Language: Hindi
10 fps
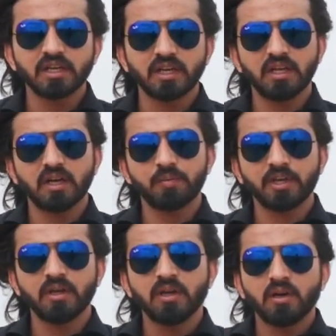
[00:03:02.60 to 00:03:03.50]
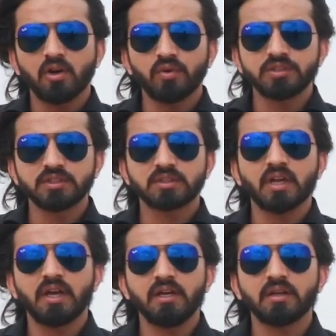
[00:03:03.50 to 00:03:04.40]
दिया गया यहाँ पे ओवरसीज़
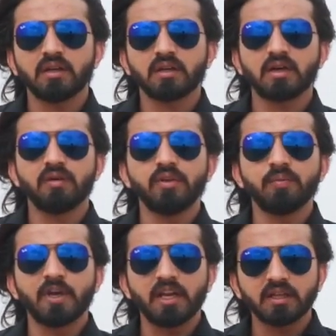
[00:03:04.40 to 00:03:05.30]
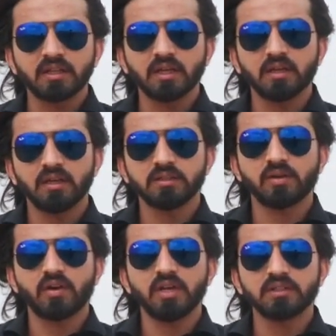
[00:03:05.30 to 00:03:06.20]
क्लाइंट काफ़ी पैनिक थे
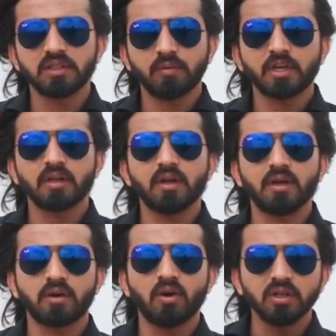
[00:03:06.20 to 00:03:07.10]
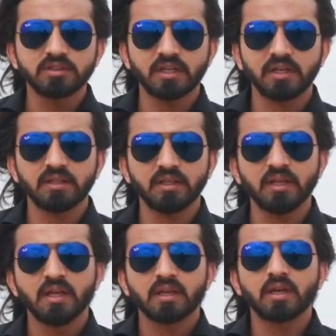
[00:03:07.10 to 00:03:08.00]
इस हवाले से हमें कॉल्स आ रही
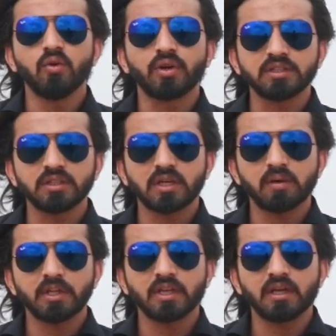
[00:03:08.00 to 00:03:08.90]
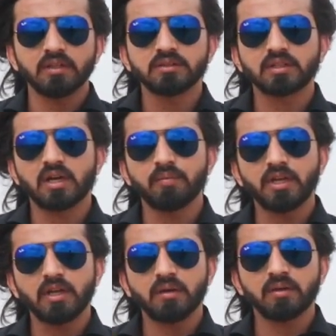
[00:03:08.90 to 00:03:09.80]
थी कि लोकेशन का बताएं जिस तरह
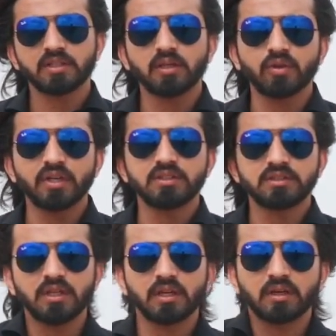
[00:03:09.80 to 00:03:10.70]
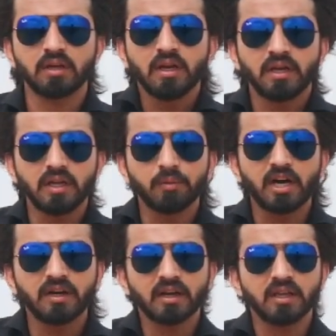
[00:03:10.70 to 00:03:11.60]
हमने शायद कराची से एक
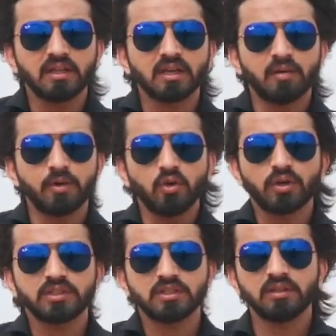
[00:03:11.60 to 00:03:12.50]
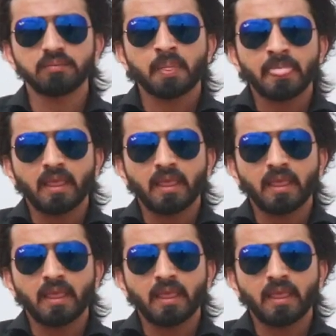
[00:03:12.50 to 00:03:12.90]
डिमांड रखी थी कि हमें लोकेशन